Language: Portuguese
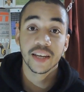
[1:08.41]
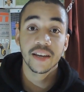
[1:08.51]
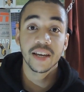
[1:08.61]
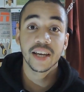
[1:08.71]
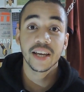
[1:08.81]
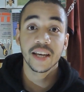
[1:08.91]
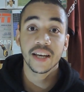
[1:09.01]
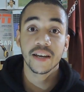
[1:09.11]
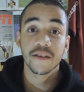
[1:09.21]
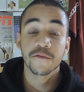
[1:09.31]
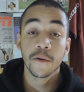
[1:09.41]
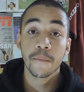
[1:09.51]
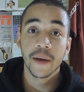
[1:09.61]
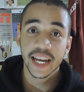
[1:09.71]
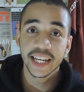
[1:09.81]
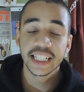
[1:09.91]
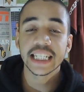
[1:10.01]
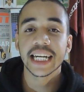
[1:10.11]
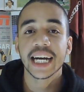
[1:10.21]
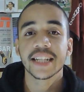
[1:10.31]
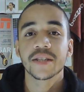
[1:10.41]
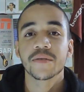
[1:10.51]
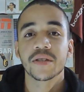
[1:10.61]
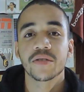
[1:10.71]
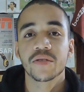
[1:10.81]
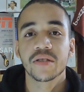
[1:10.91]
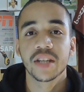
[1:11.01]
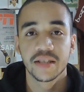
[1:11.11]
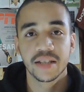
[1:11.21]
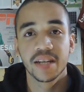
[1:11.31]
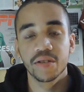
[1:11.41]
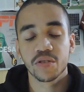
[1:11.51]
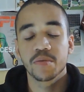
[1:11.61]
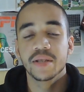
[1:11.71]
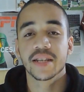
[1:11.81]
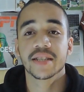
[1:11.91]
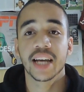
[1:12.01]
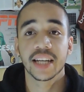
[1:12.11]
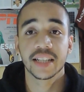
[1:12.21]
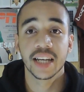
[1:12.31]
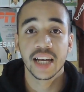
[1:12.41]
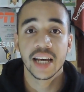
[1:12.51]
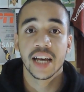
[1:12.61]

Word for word: que foi bem criticada no ano, nesse ano de 2017,